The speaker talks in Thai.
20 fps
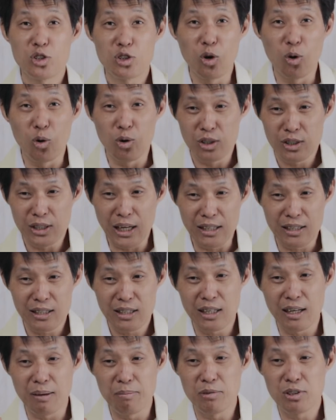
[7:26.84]
ทรงจัด
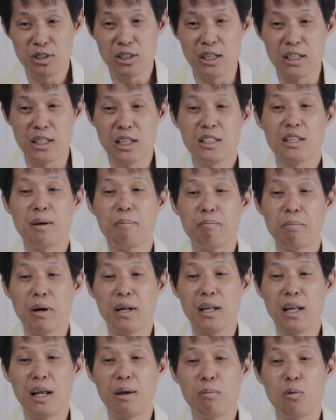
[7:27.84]
เตรียมสิ่งที่จำเป็
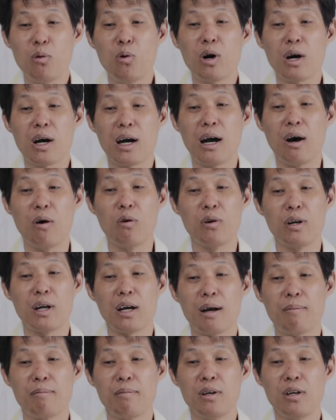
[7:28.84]
นให้พวกเขา
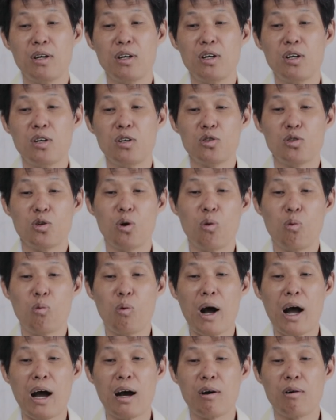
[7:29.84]
นะครับทรง
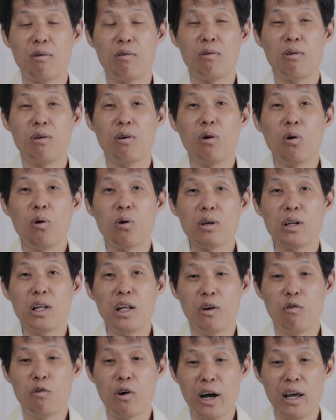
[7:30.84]
วางโลก
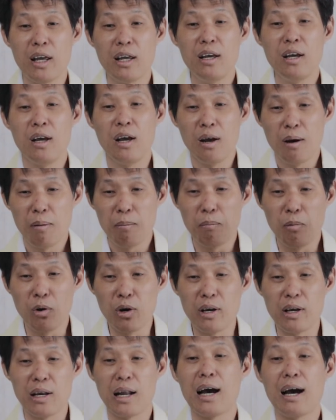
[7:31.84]
นี้ไว้บ
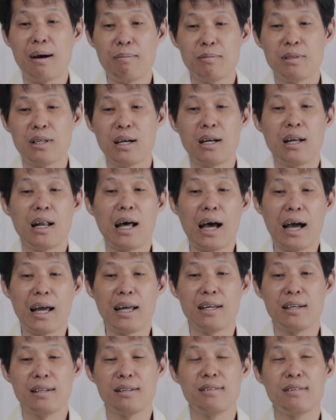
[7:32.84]
นน้ำทั้งหลาย
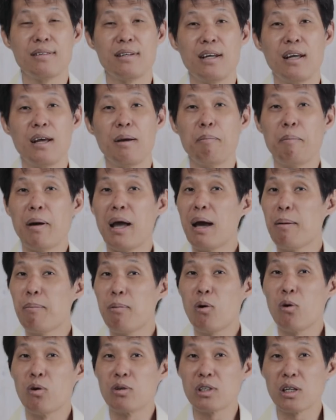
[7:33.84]
แม้
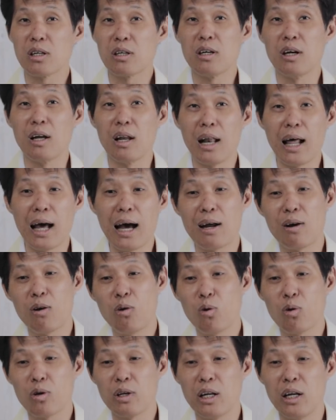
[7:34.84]
พระองค์จะเคยล้าง
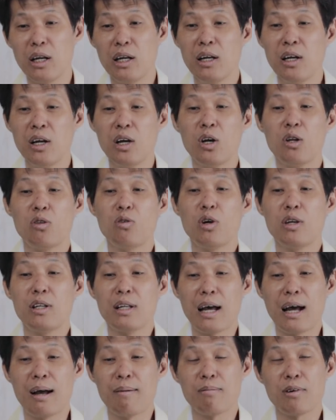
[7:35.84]
โลกนี้ด้วย
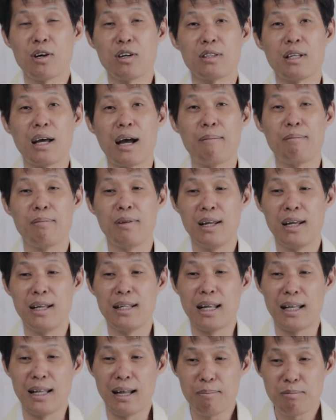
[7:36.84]
น้ำก็ตาม
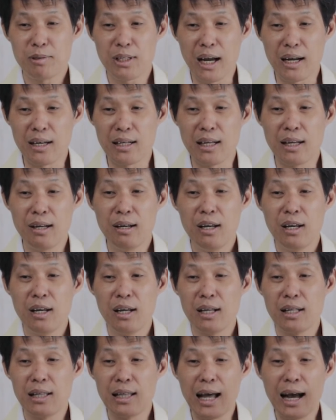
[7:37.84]
แต่นับจากนี้
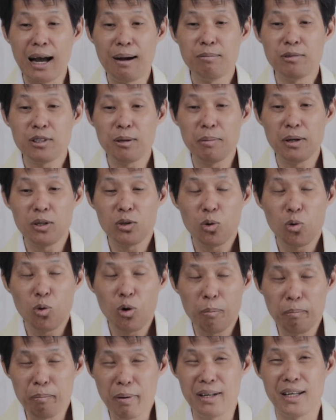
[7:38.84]
น้ำจะไม่ท่
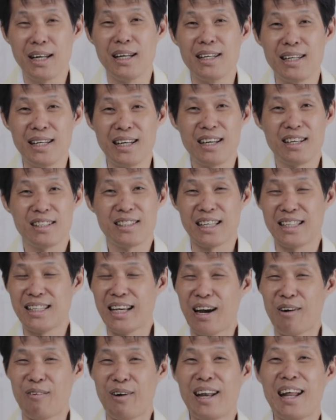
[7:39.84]
วมแผ่นดินอีกสัญ
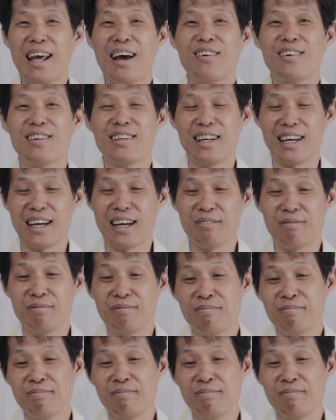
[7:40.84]
ญาไว้แล้วนะครับ